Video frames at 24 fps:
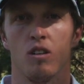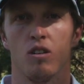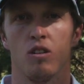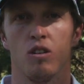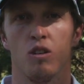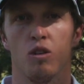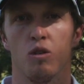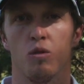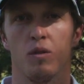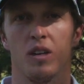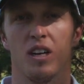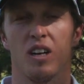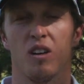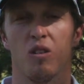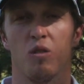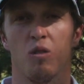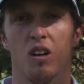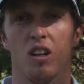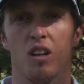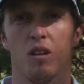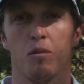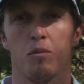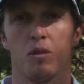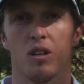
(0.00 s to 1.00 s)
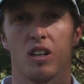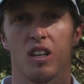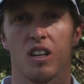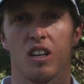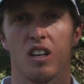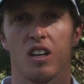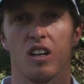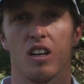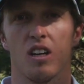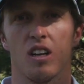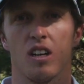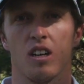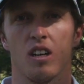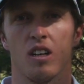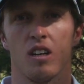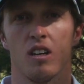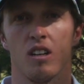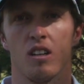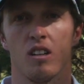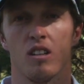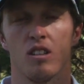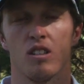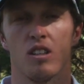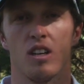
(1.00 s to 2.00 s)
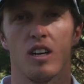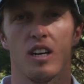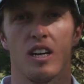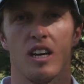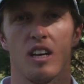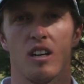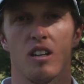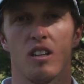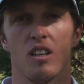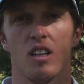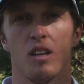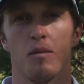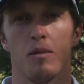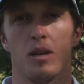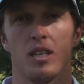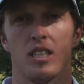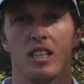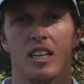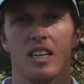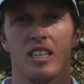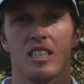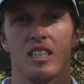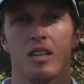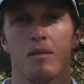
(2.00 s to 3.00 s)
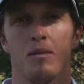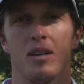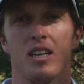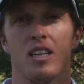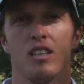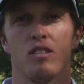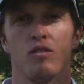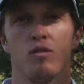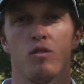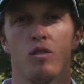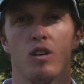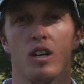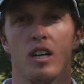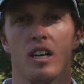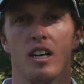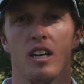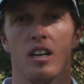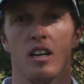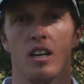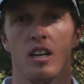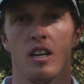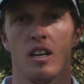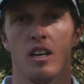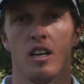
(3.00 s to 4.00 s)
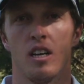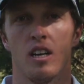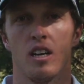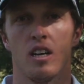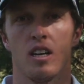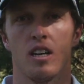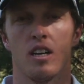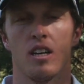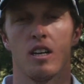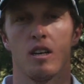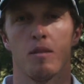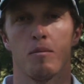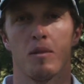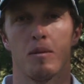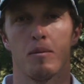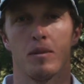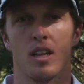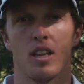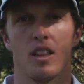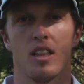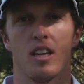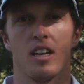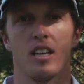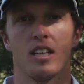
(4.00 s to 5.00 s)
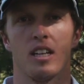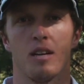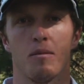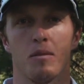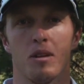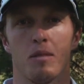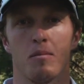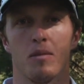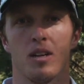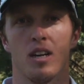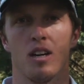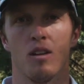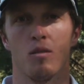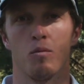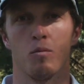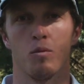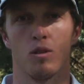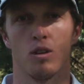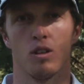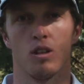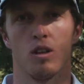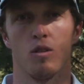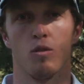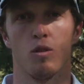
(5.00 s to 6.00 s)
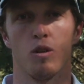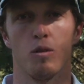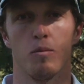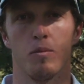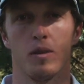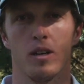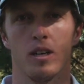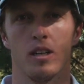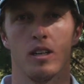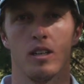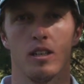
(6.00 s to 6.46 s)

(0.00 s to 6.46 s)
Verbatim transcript: no hubiera jugado porque serían demasiadas semanas fuera y me apetecía también venir un poquito a Europa.